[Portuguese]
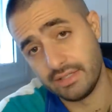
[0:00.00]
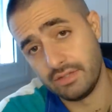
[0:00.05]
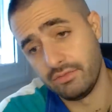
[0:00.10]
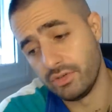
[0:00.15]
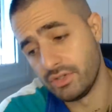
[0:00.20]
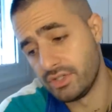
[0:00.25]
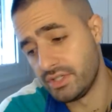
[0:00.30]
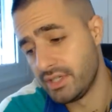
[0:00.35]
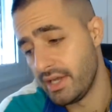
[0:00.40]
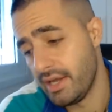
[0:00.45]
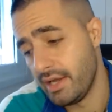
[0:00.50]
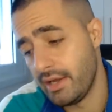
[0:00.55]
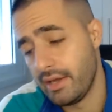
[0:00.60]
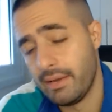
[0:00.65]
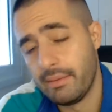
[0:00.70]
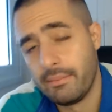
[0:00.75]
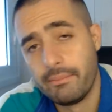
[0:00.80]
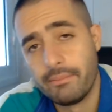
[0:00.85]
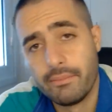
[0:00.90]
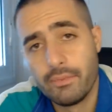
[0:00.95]
Se
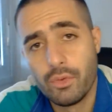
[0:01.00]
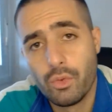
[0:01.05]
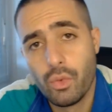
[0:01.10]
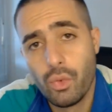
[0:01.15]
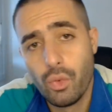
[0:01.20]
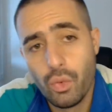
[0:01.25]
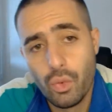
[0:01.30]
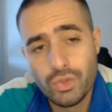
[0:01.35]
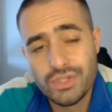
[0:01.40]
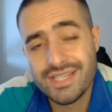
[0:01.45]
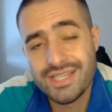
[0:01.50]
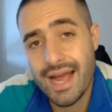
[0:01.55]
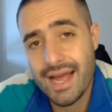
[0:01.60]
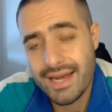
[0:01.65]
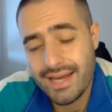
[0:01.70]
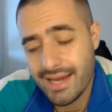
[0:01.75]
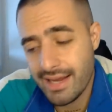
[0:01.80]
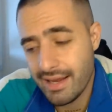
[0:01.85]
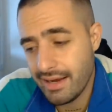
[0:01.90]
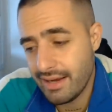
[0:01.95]
você
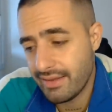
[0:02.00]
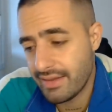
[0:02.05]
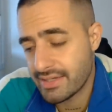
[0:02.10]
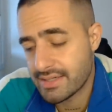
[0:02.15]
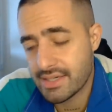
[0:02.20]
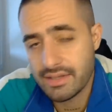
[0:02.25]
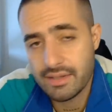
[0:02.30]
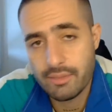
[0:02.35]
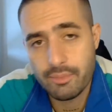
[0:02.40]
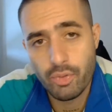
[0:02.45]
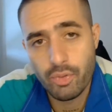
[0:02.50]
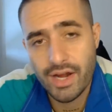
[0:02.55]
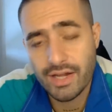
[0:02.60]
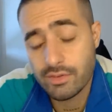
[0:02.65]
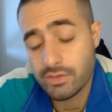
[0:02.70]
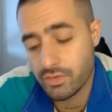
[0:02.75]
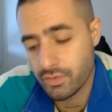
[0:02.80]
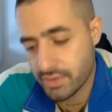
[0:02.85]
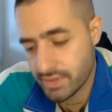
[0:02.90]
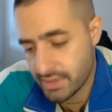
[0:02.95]
usaria ele nessa
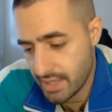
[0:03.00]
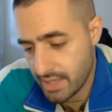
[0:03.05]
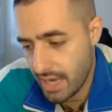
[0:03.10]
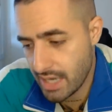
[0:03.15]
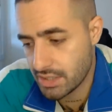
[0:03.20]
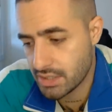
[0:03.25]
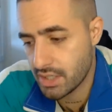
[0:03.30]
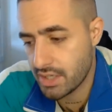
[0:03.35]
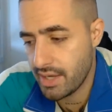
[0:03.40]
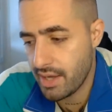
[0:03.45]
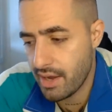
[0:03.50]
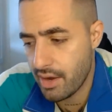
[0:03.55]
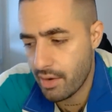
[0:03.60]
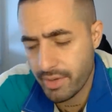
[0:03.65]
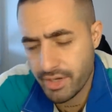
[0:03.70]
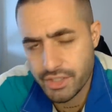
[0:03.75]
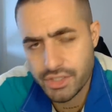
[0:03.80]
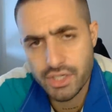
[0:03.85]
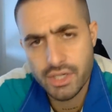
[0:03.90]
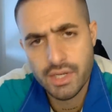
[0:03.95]
temporada, se você acha que
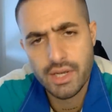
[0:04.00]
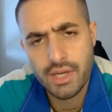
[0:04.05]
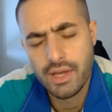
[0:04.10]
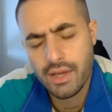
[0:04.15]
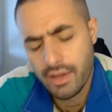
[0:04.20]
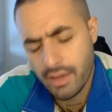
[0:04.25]
realmente